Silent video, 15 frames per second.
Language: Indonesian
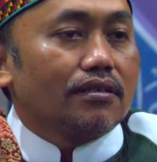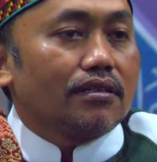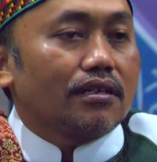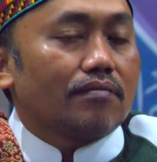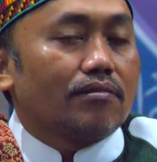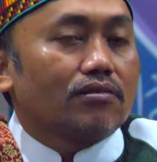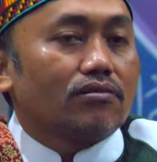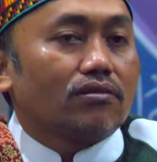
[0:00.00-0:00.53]

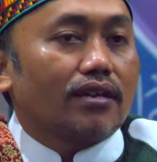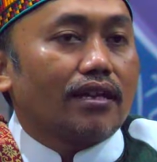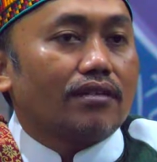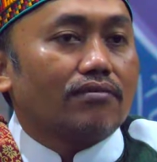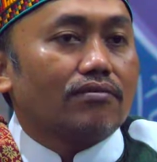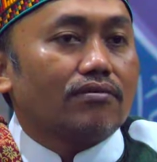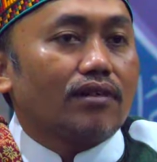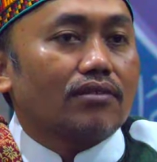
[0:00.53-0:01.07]

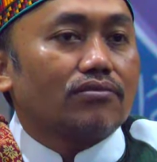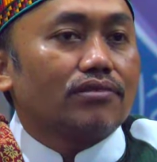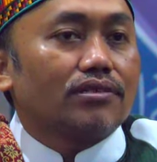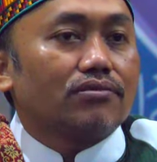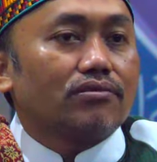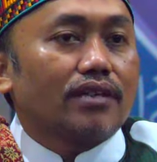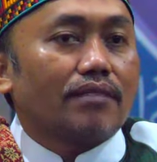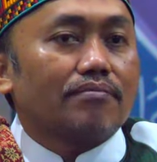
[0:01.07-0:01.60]
Kebetulan waktu
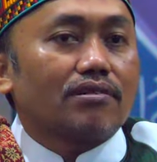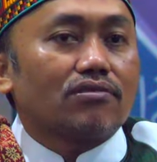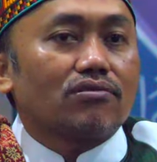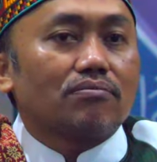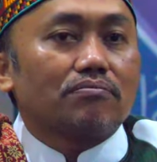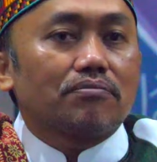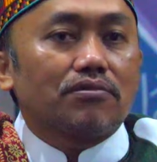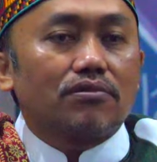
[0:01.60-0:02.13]
itu yang
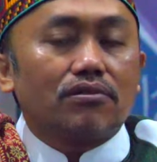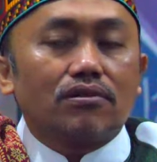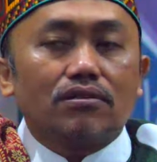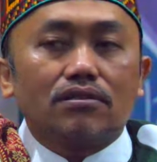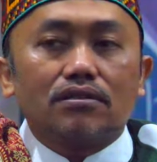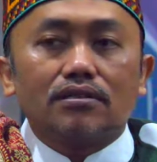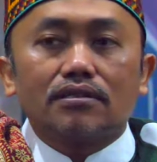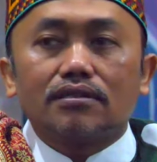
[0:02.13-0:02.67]

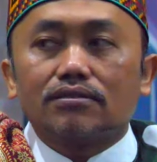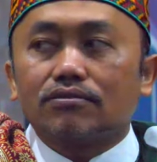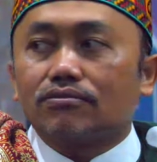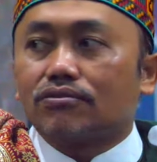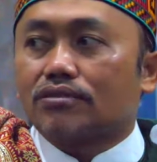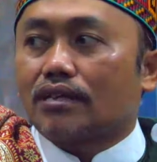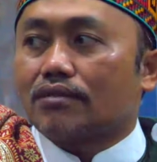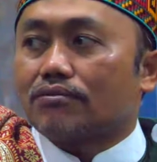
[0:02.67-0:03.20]
berkumpul itu
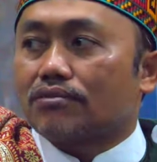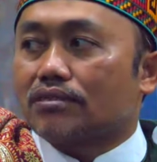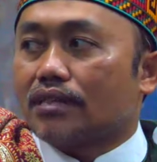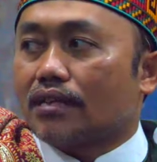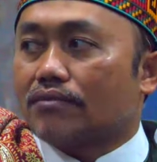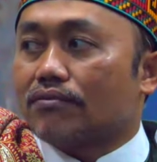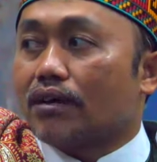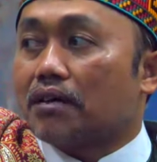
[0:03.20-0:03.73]

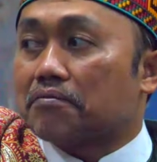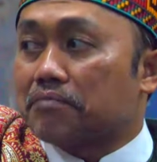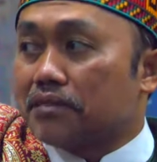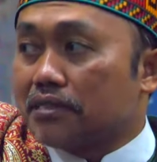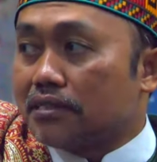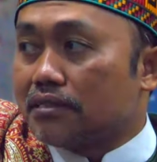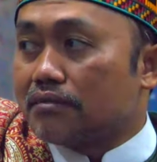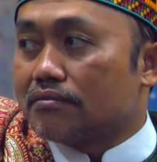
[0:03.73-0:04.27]
ustadz-ustadz
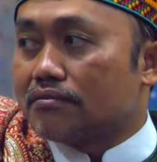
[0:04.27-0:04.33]
Wahabi